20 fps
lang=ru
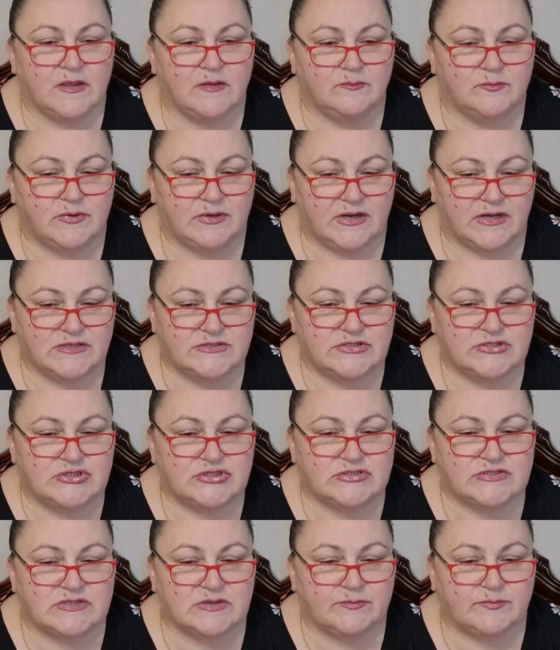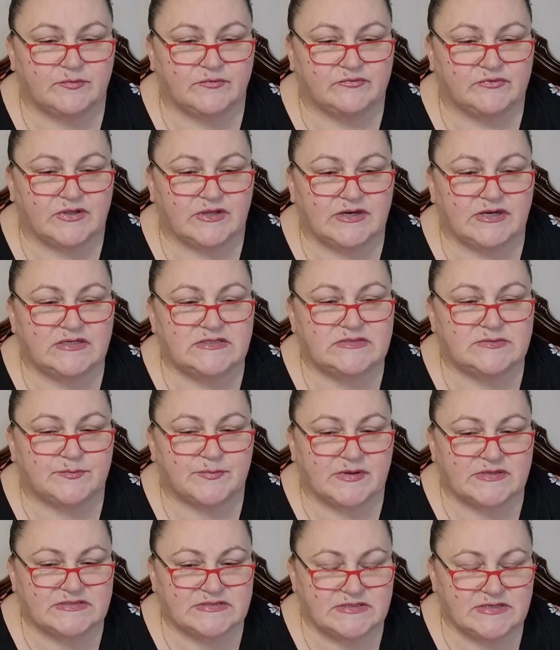Периодически повторяйте
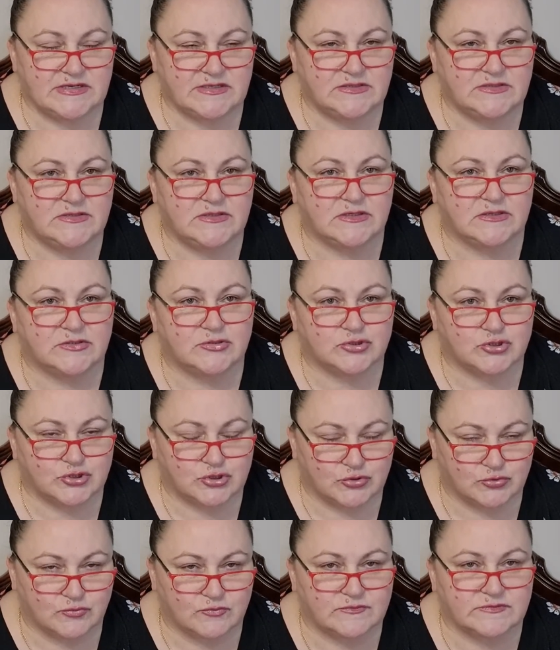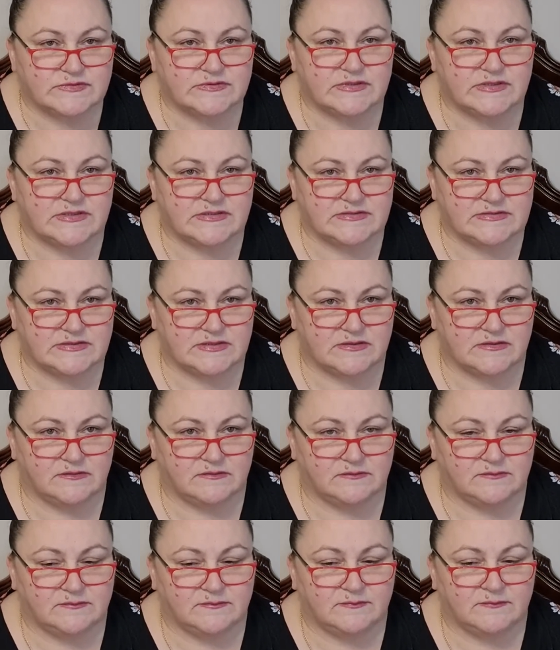последнее, что он
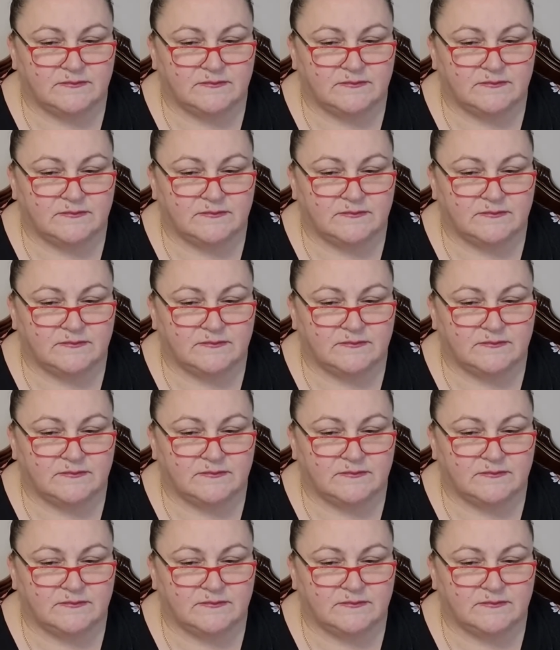сказал.